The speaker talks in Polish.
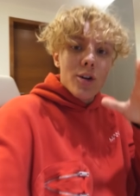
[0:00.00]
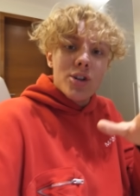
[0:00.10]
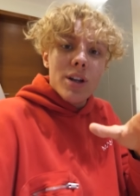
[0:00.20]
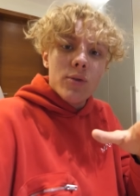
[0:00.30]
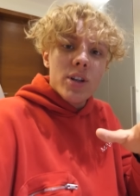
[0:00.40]

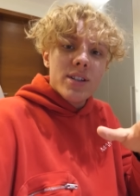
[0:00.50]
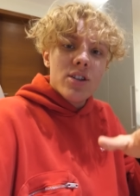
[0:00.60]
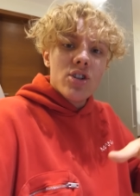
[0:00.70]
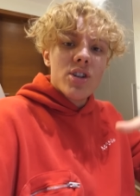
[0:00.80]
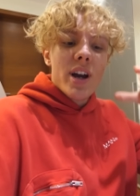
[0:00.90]
Godzina
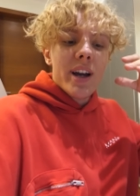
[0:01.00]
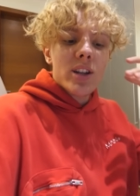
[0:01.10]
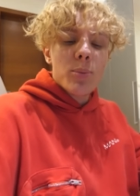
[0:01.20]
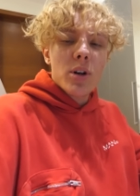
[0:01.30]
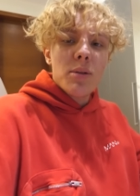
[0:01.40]
23, a
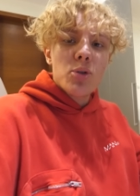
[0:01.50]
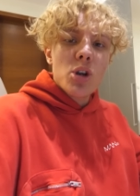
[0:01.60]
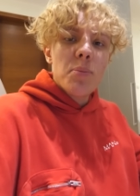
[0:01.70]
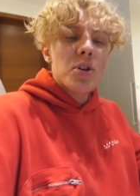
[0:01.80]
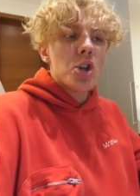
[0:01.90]
ja dopiero jem
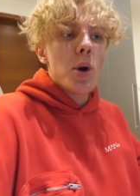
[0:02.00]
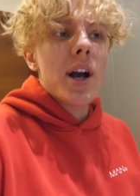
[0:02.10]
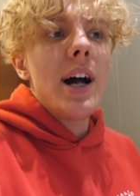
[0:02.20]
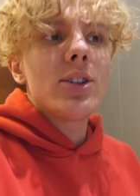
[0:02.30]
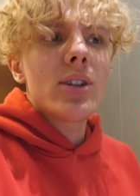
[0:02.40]
drugi
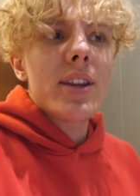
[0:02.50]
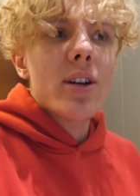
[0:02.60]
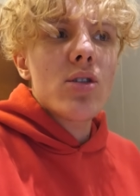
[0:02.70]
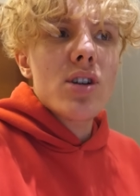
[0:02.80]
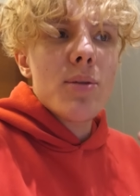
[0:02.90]
posiłek, ale to
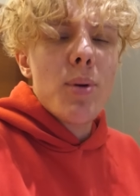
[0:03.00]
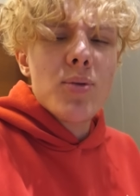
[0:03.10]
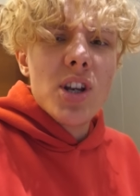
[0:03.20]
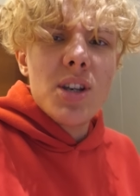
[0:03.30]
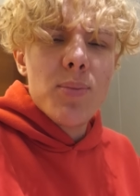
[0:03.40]
dlatego, że
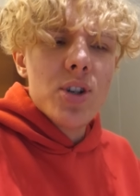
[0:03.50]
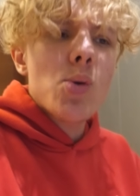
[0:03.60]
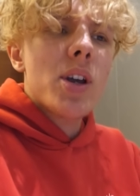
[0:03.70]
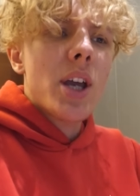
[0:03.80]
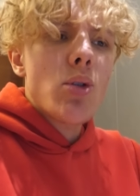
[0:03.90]
poprzedni
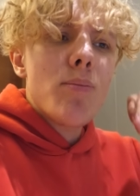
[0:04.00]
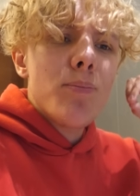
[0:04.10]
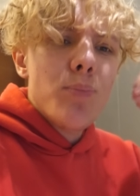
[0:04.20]
posiłek jadłem